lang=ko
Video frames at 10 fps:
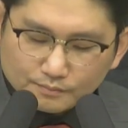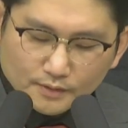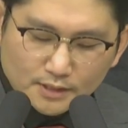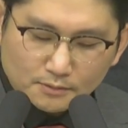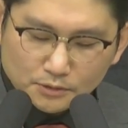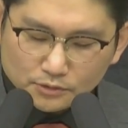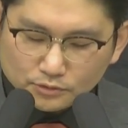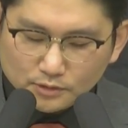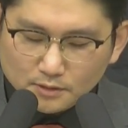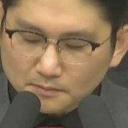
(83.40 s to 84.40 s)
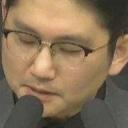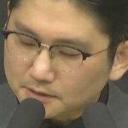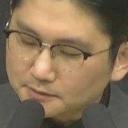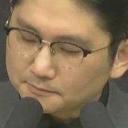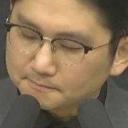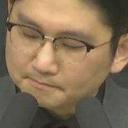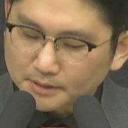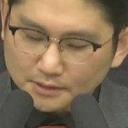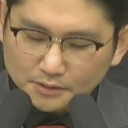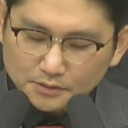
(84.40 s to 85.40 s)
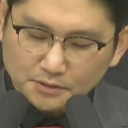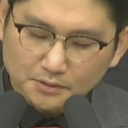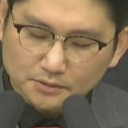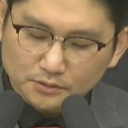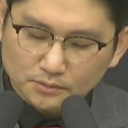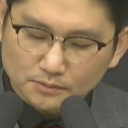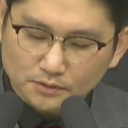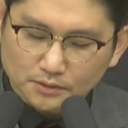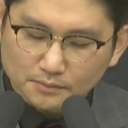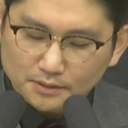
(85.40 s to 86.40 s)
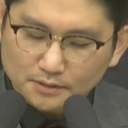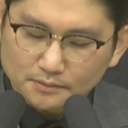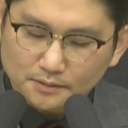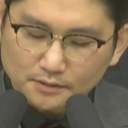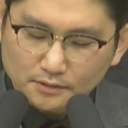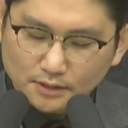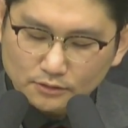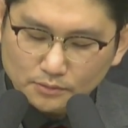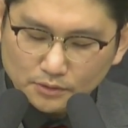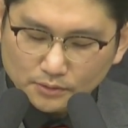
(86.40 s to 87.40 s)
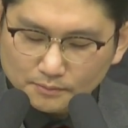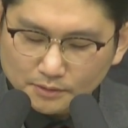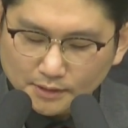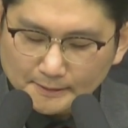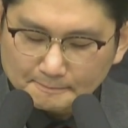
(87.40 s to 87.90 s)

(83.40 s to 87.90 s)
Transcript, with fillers: 이번 주 주일 말씀 네, 이어서 조금 더 말씀을 나눠보려고 합니다.